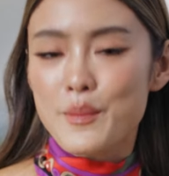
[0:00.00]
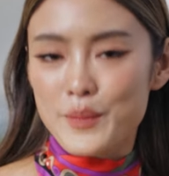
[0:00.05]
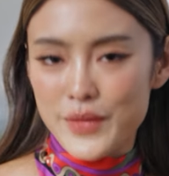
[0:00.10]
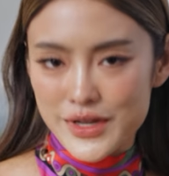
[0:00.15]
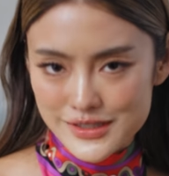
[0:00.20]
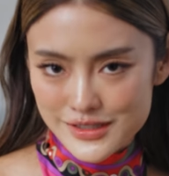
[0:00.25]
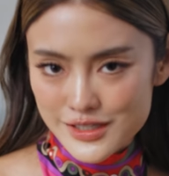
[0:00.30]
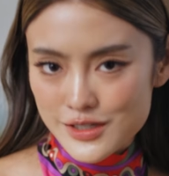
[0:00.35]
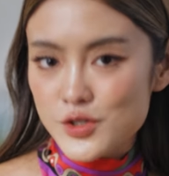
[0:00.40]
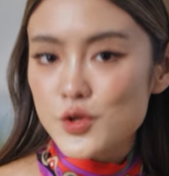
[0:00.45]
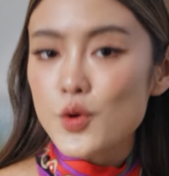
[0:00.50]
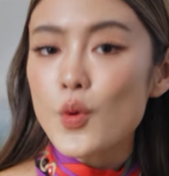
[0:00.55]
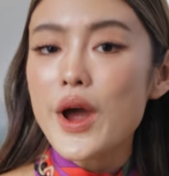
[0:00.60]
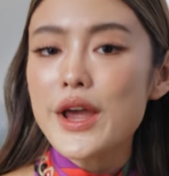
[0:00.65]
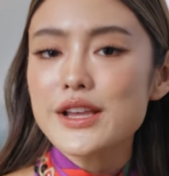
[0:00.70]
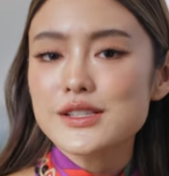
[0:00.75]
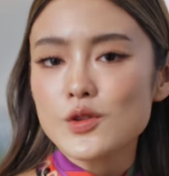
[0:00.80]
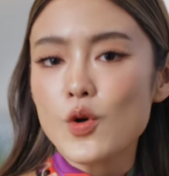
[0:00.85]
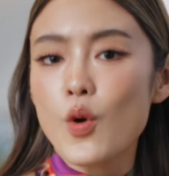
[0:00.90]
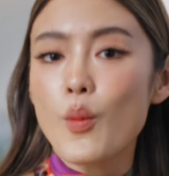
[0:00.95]
มันจะช่วย
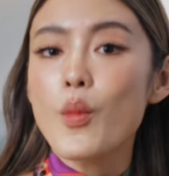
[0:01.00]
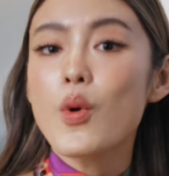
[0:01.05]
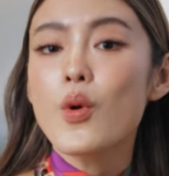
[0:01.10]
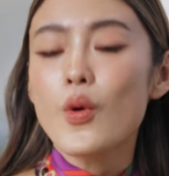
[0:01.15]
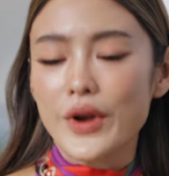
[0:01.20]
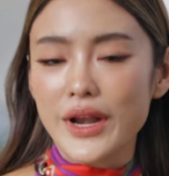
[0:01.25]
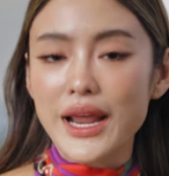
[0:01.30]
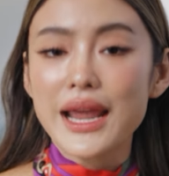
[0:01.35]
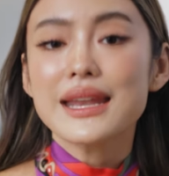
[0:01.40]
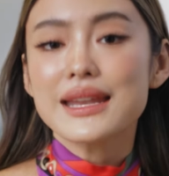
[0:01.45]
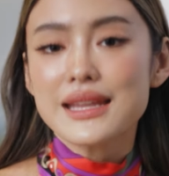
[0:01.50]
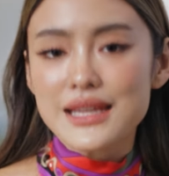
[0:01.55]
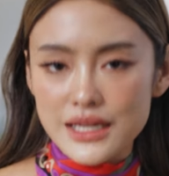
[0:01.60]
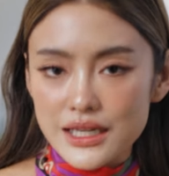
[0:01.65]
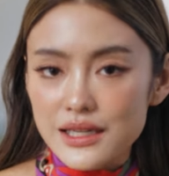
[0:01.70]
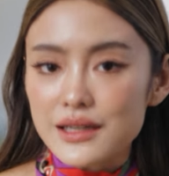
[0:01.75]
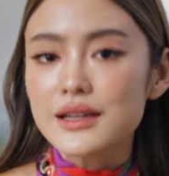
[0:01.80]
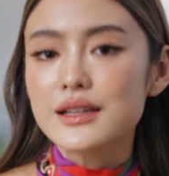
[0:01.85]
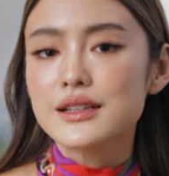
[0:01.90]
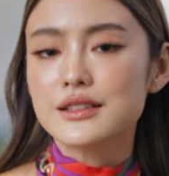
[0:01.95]
ส่งผลให้ดี
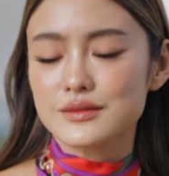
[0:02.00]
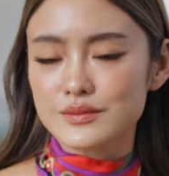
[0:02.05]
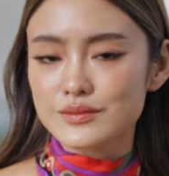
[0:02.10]
ขึ้น